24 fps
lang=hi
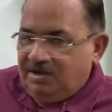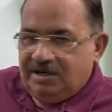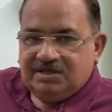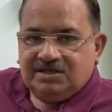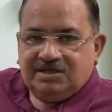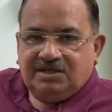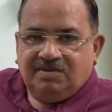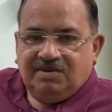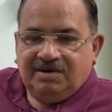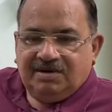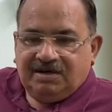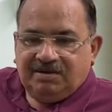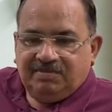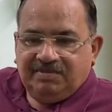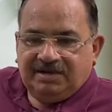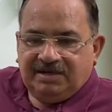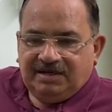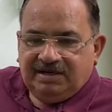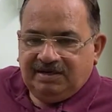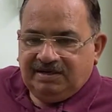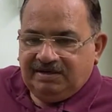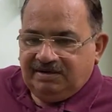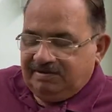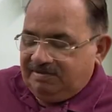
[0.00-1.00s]
आज टमाटर
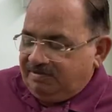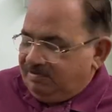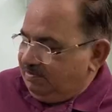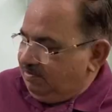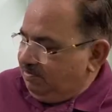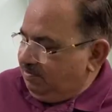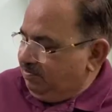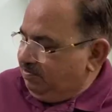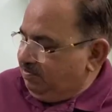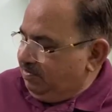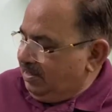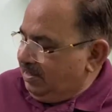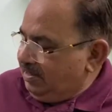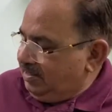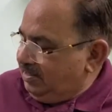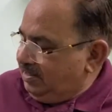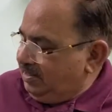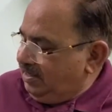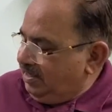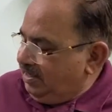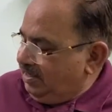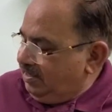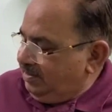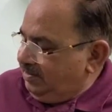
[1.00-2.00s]
मैंने प्लग
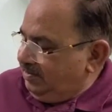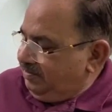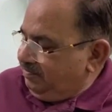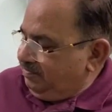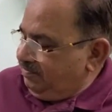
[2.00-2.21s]
किया है